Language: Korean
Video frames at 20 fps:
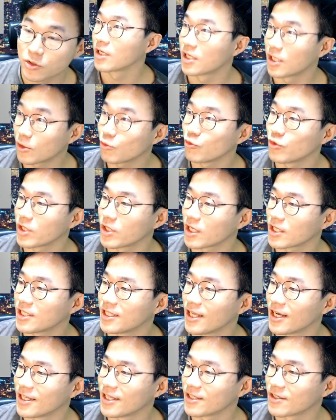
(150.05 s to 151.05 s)
그래도 우리가
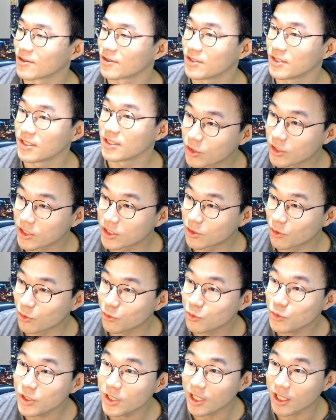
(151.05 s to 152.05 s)
기대하는 거는 이
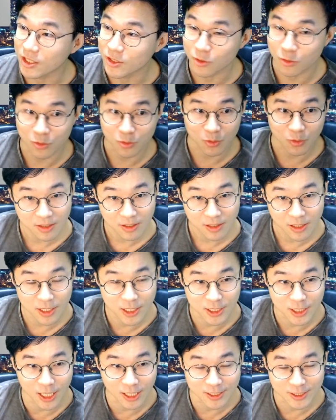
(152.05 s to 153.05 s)
정도잖아, 이 정도.
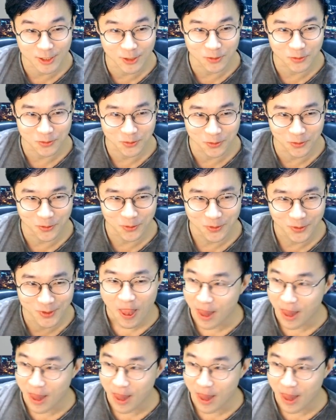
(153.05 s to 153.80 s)
한이 정도.